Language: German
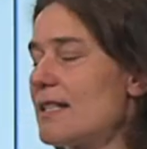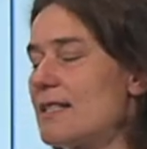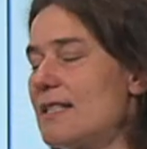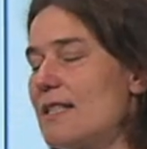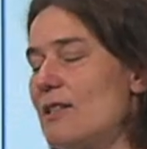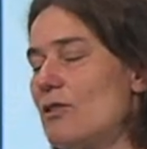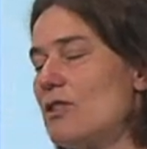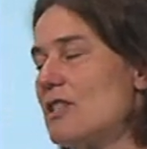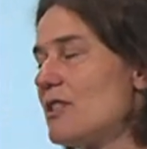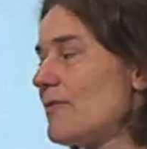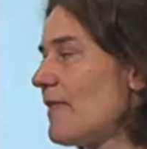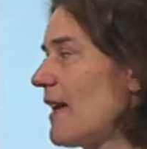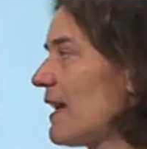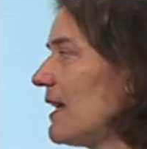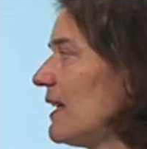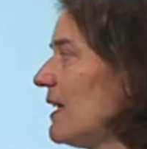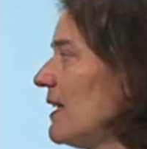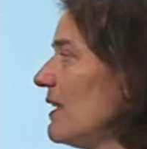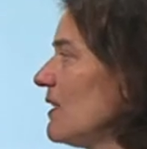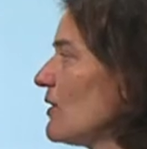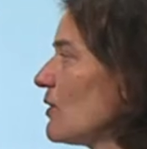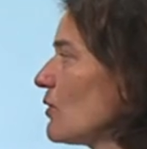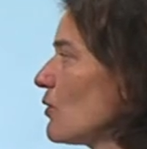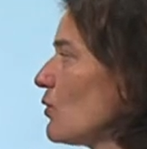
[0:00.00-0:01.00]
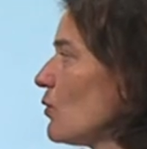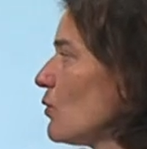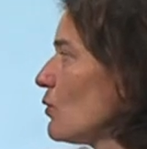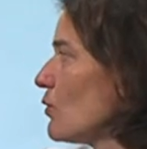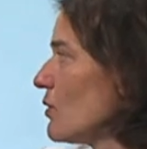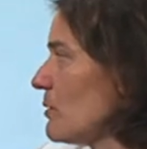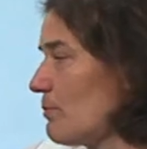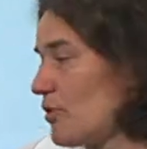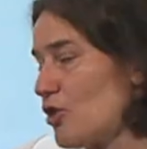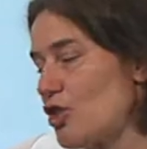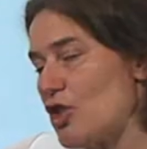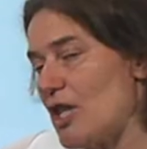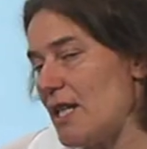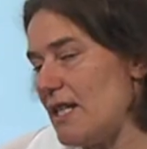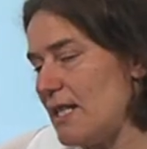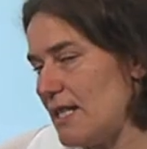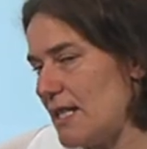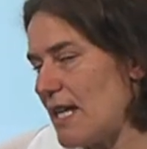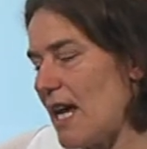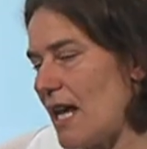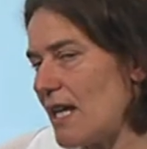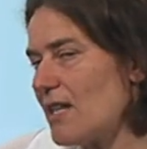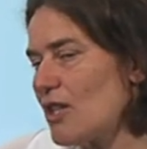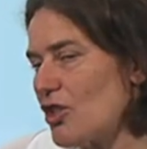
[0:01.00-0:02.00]
der CO2-Hintergrund
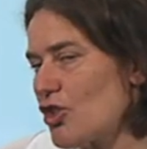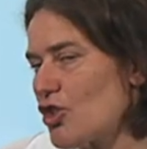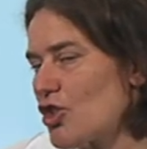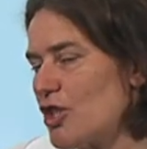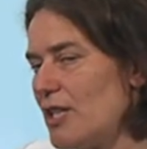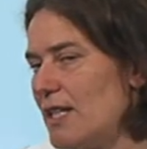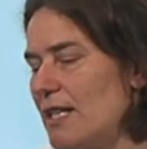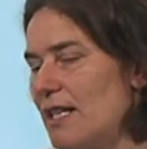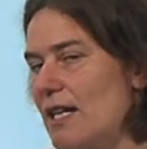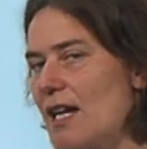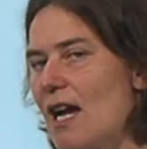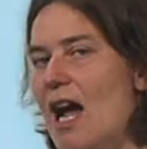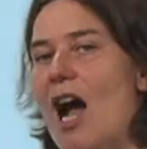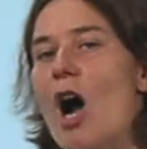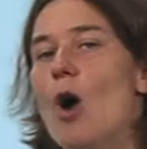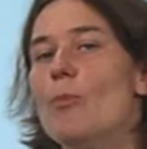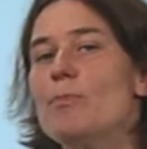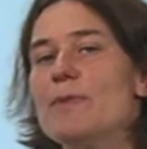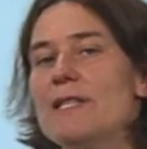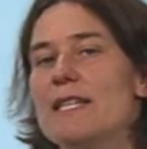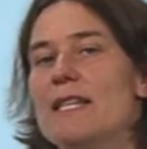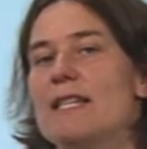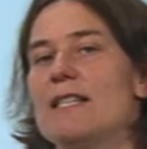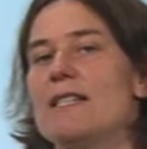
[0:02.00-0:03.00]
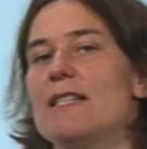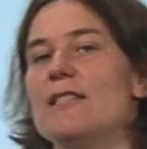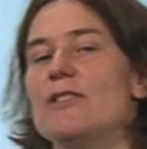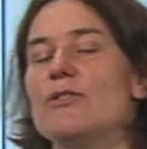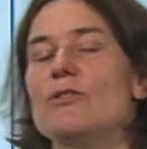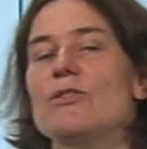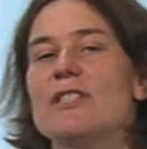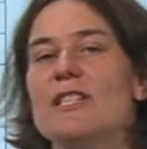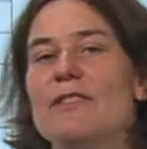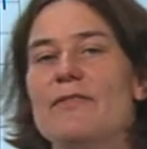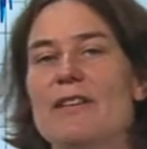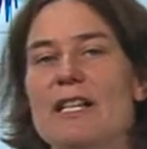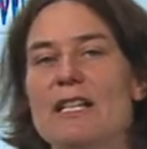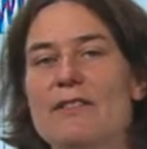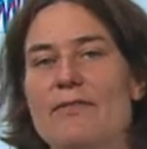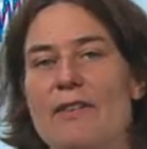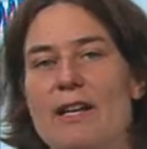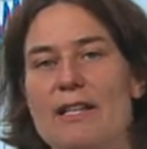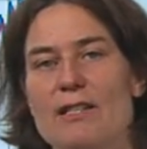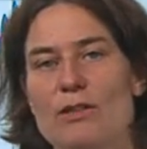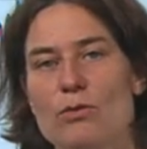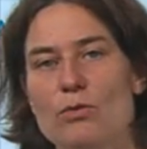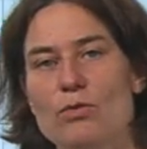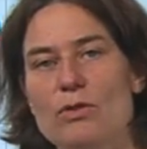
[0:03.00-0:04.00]
beständig angestiegen, hauptsächlich durch die
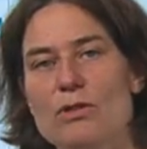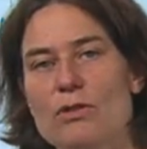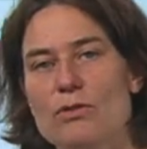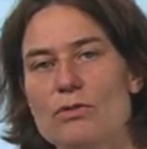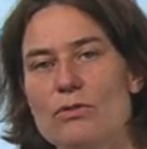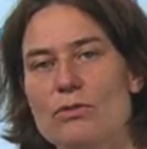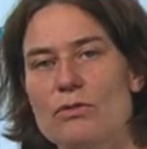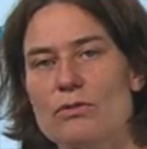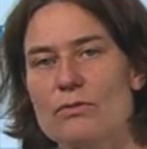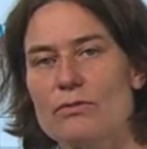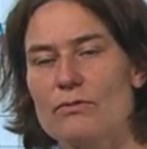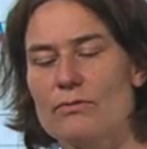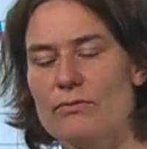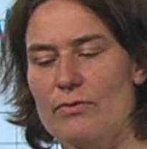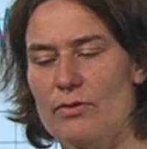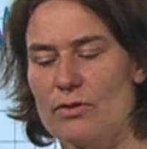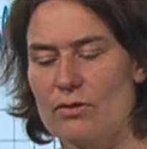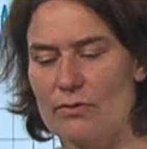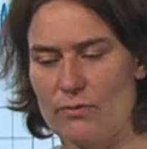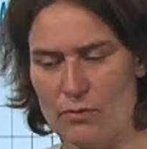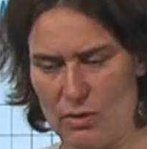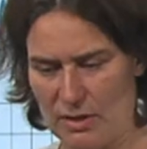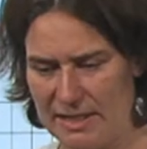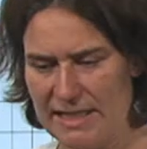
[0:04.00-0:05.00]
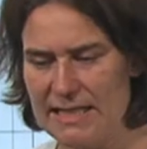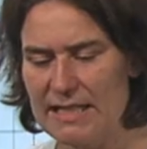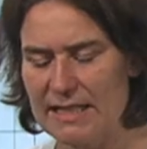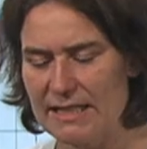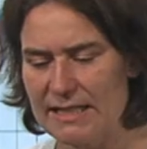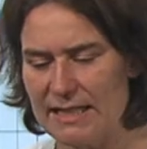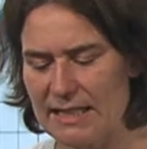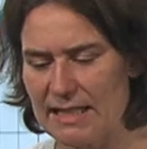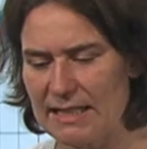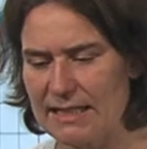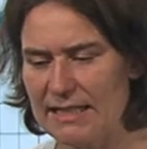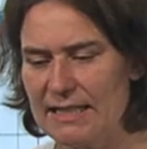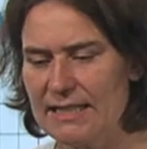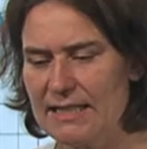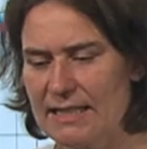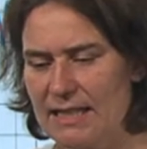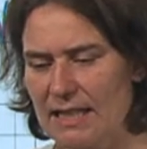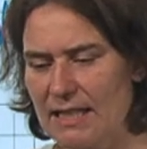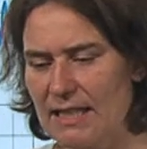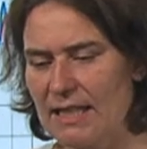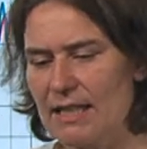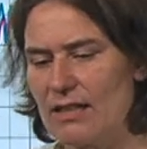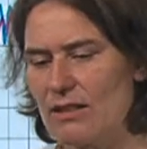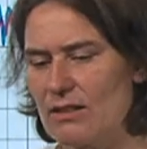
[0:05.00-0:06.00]
weltweite Nutzung von fossilen
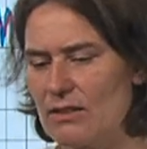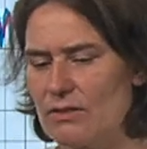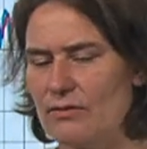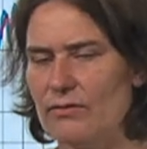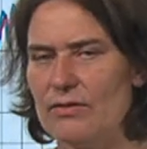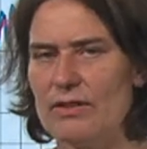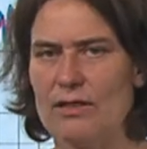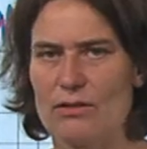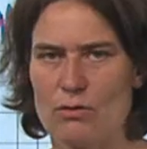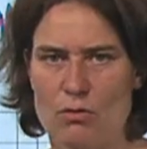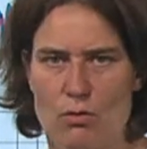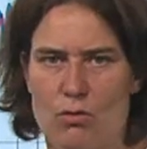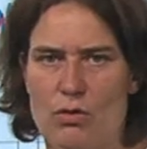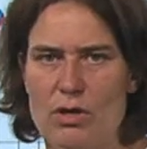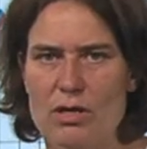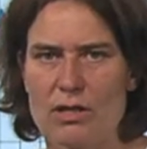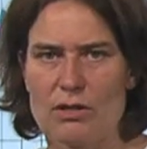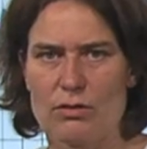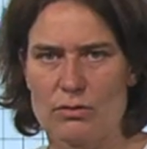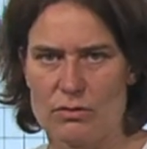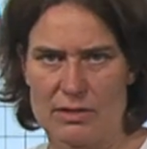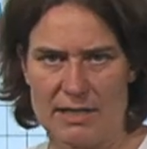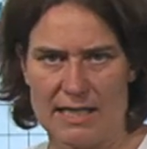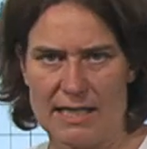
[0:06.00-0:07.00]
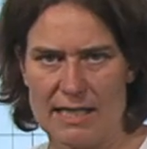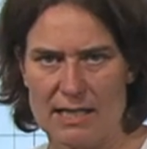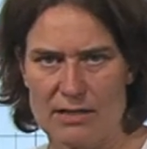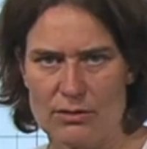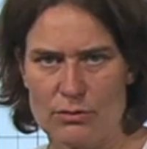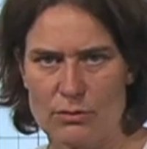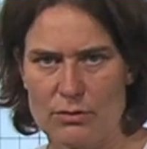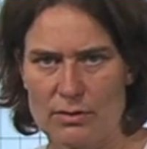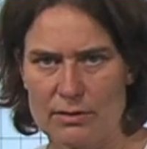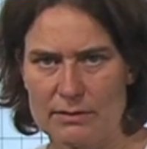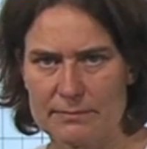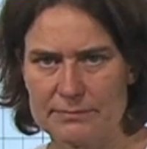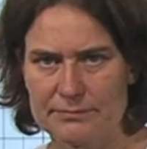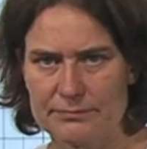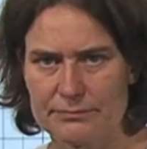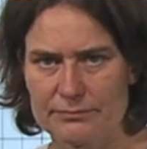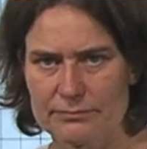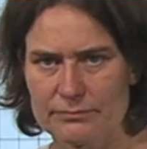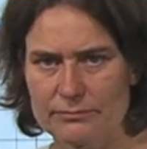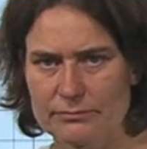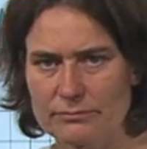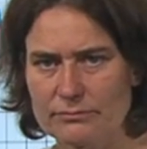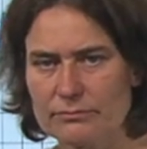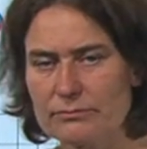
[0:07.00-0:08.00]
Energieträgern wie Kohle und Erdöl.
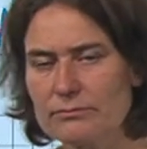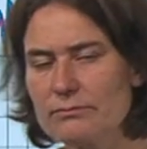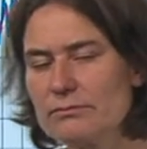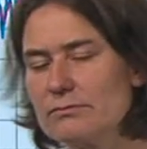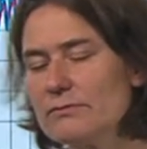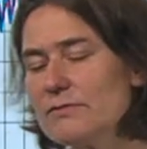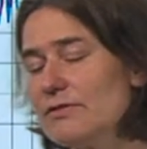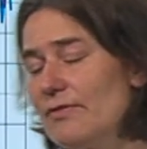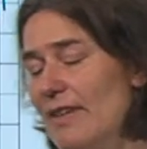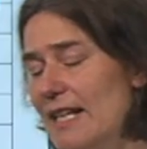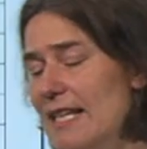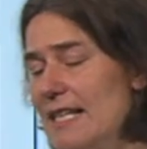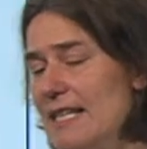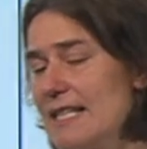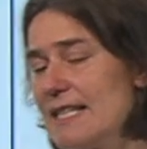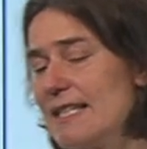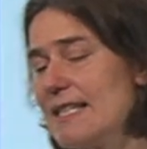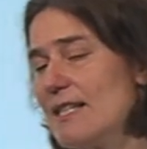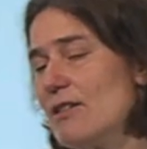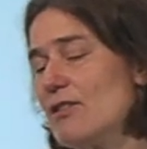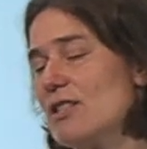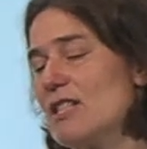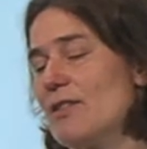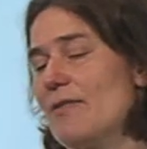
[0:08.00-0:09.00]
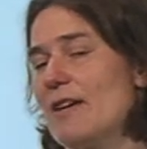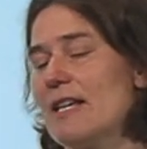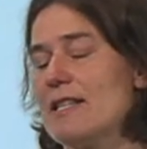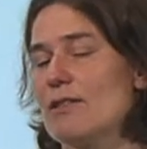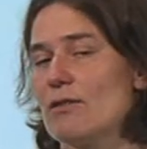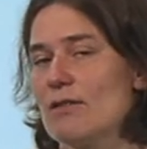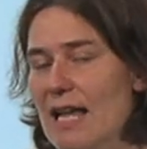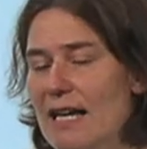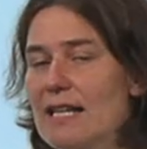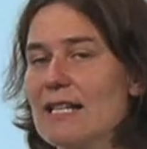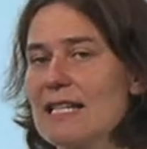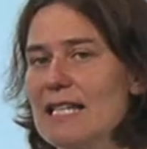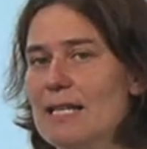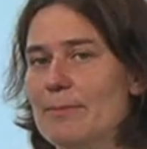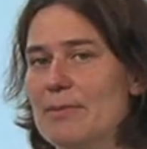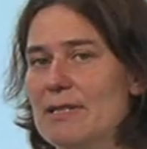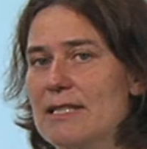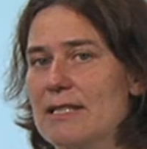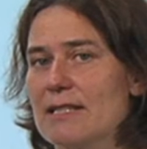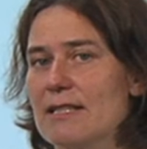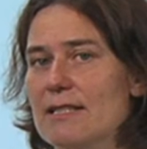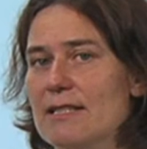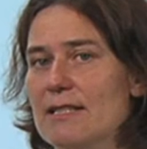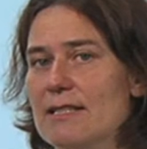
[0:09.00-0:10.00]
Weil das CO2 so
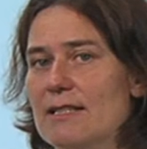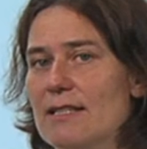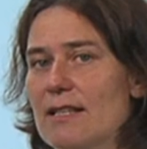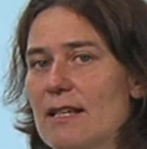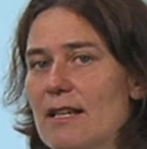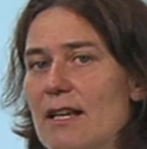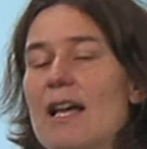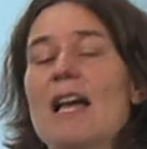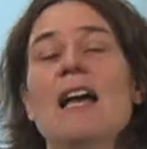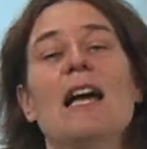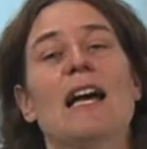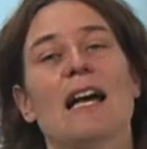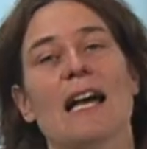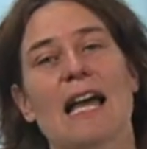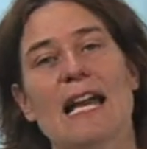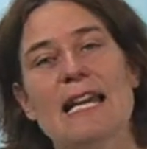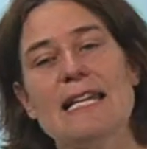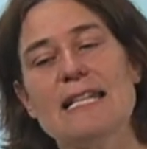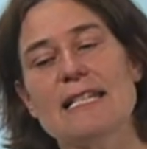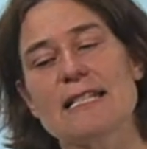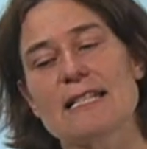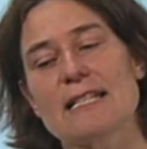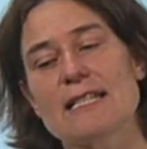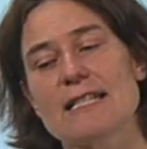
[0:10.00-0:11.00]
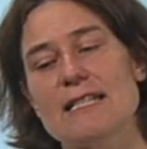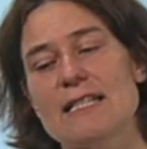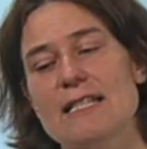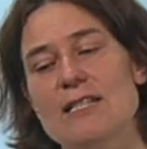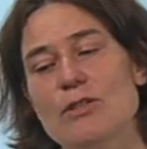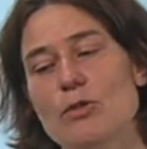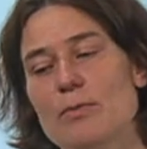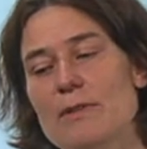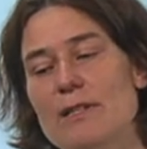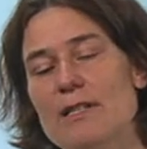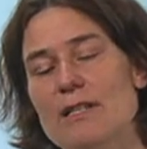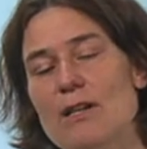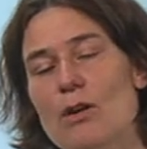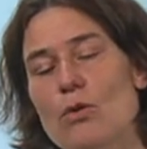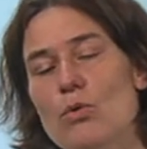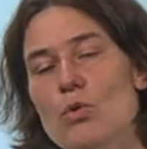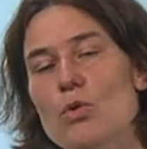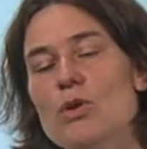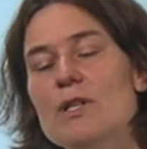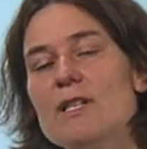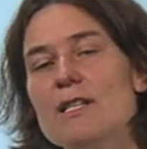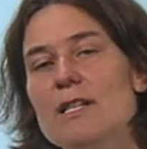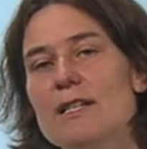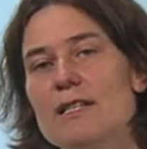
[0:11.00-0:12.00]
langlebig ist, reichert es sich über die
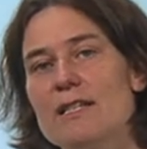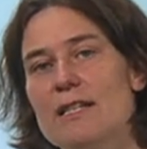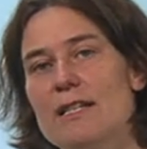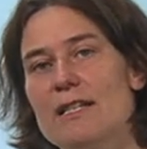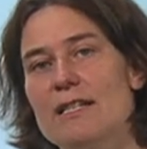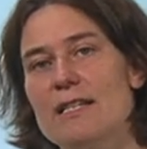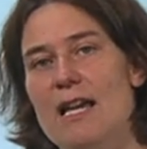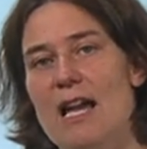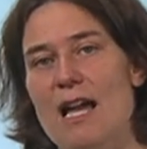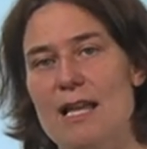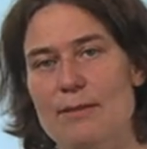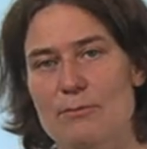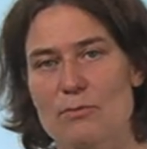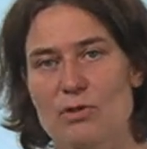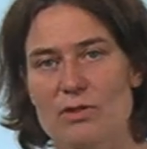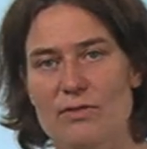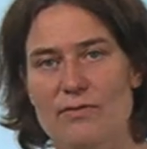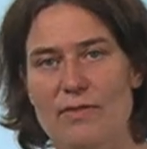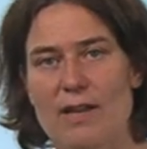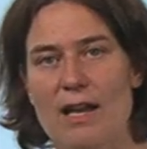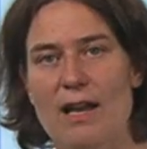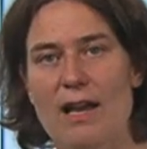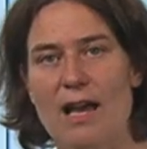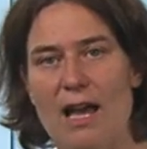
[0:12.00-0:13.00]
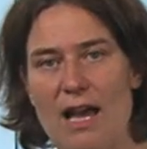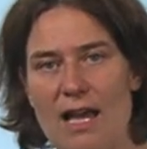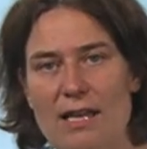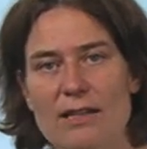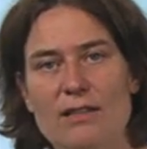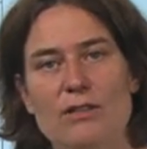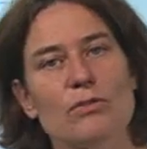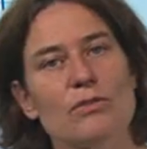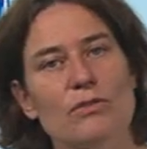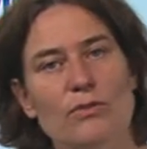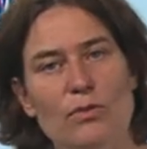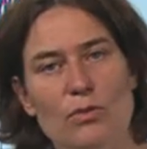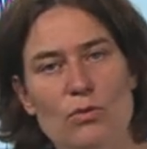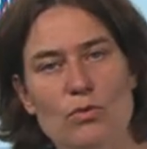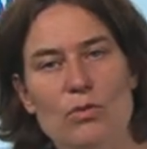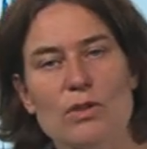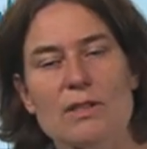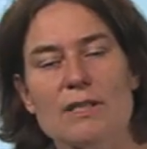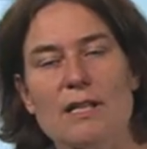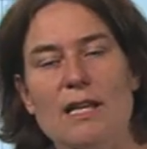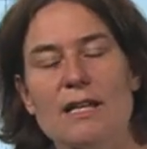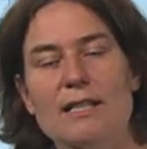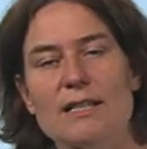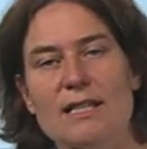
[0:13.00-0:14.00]
Jahrhunderte in der Atmosphäre an und
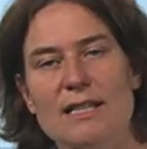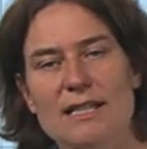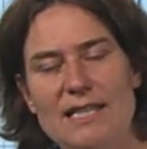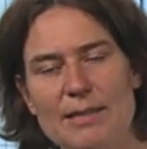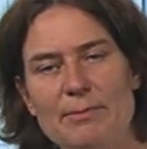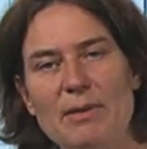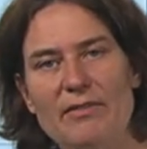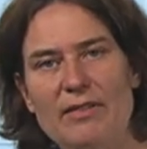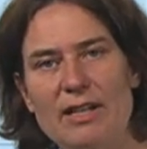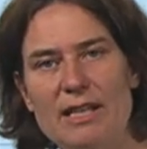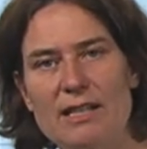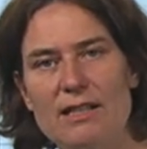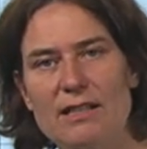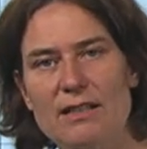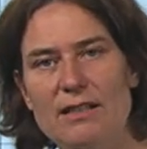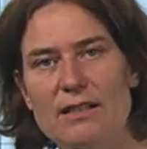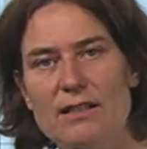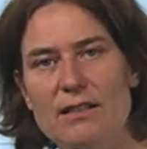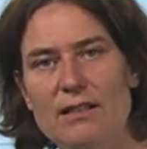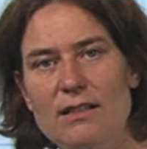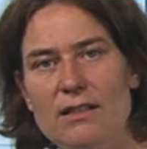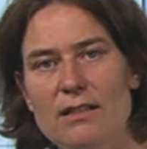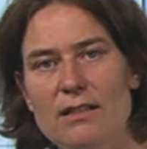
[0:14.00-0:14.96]
verursacht Klimawandel.